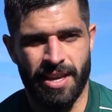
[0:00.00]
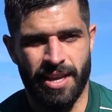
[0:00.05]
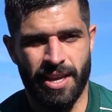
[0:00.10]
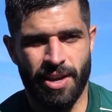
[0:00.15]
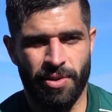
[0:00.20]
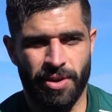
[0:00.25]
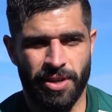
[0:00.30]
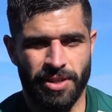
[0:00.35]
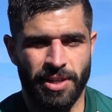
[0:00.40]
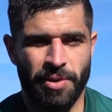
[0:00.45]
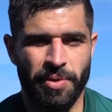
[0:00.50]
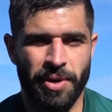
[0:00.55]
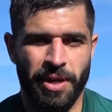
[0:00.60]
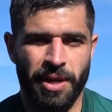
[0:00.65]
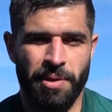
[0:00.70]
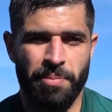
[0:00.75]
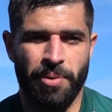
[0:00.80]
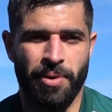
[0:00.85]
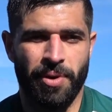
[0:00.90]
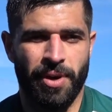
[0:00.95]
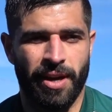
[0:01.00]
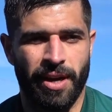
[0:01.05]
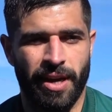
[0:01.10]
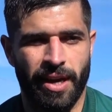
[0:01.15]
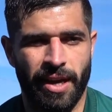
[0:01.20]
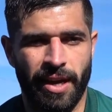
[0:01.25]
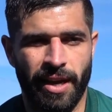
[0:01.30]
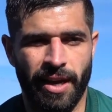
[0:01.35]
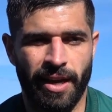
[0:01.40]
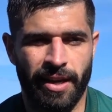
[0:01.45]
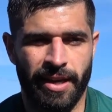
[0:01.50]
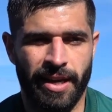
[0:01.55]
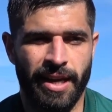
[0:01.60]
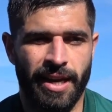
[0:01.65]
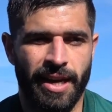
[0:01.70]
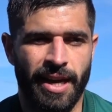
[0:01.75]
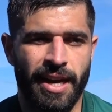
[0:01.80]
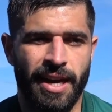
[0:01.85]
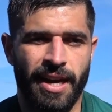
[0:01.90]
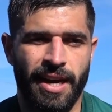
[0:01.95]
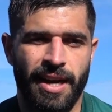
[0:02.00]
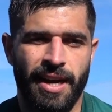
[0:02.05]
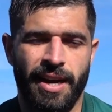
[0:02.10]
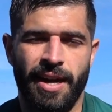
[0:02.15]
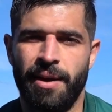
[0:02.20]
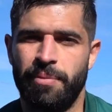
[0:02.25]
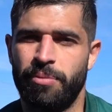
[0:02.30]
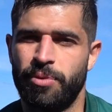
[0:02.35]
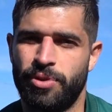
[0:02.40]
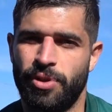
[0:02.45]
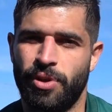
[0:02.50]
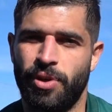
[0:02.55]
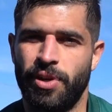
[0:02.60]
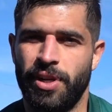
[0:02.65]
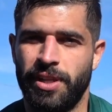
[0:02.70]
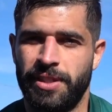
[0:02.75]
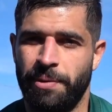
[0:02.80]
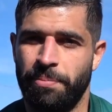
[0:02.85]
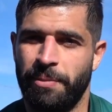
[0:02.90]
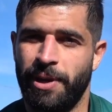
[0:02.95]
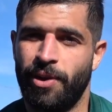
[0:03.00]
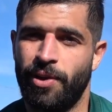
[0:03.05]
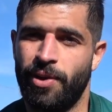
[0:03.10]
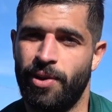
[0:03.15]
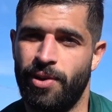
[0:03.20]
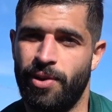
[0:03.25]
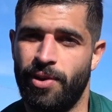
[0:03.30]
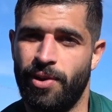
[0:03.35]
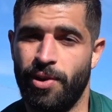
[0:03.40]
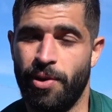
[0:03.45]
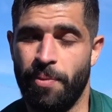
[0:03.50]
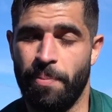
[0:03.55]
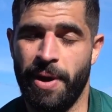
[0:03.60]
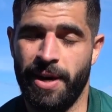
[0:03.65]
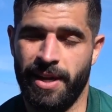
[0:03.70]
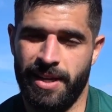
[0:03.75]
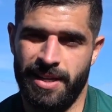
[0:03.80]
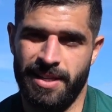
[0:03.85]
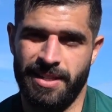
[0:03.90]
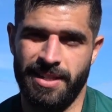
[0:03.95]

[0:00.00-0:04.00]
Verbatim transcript: y aunque sea un equipo que, encaja muchos goles también los marca,